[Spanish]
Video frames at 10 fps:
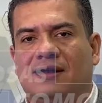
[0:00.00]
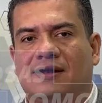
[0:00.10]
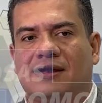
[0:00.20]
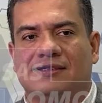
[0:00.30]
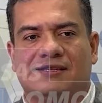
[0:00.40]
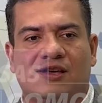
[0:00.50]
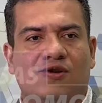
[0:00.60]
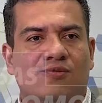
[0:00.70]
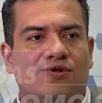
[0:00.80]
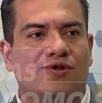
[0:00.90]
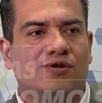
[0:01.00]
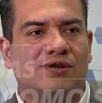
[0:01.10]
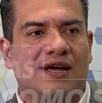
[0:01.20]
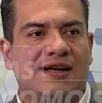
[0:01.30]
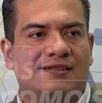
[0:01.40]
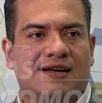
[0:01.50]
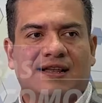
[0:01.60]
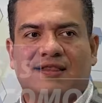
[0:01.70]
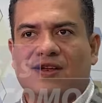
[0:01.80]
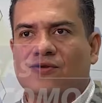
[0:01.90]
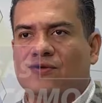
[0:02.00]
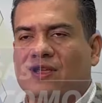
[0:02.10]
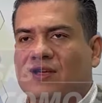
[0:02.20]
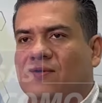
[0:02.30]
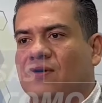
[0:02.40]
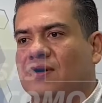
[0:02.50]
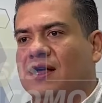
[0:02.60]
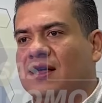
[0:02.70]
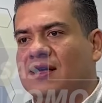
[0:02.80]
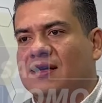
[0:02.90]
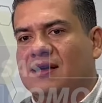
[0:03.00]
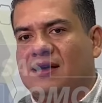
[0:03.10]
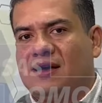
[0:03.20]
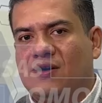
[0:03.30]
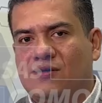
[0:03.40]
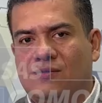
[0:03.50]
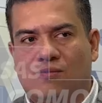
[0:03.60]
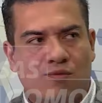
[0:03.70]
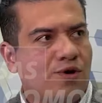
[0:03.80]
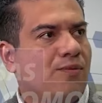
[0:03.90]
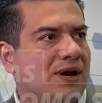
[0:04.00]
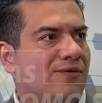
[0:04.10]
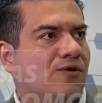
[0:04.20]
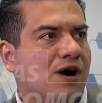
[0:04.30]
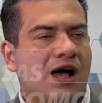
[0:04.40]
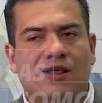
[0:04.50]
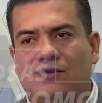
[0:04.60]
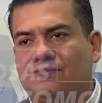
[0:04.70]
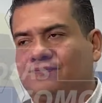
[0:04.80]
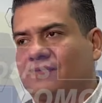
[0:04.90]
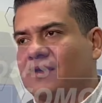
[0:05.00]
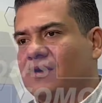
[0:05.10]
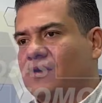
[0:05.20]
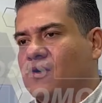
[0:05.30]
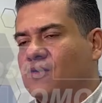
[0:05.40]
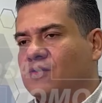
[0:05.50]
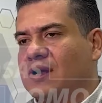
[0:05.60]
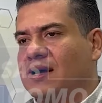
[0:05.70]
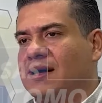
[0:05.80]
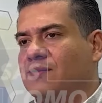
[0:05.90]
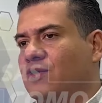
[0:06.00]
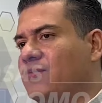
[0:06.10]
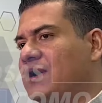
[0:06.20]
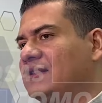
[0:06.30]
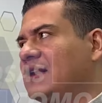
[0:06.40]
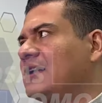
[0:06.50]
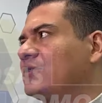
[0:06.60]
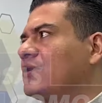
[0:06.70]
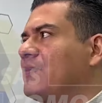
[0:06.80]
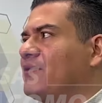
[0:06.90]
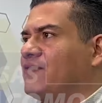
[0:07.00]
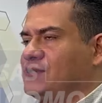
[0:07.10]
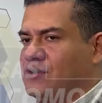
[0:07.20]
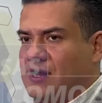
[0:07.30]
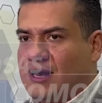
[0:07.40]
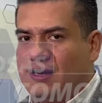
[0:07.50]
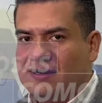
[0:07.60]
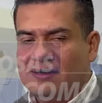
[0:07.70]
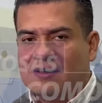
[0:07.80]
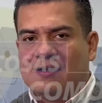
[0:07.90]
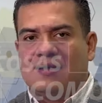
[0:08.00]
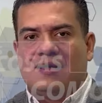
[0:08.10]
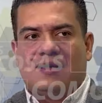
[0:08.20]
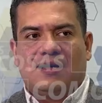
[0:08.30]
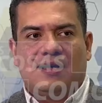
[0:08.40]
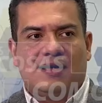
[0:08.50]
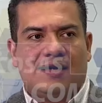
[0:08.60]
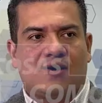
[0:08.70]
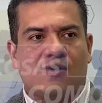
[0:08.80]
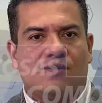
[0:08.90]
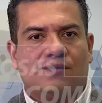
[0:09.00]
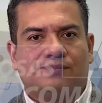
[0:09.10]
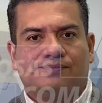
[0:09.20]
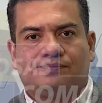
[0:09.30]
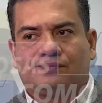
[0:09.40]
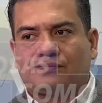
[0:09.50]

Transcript: licenciado Muñoz, que es el secretario jurídico ahora, es un muy buen abogado, con una muy buena trayectoria profesional y con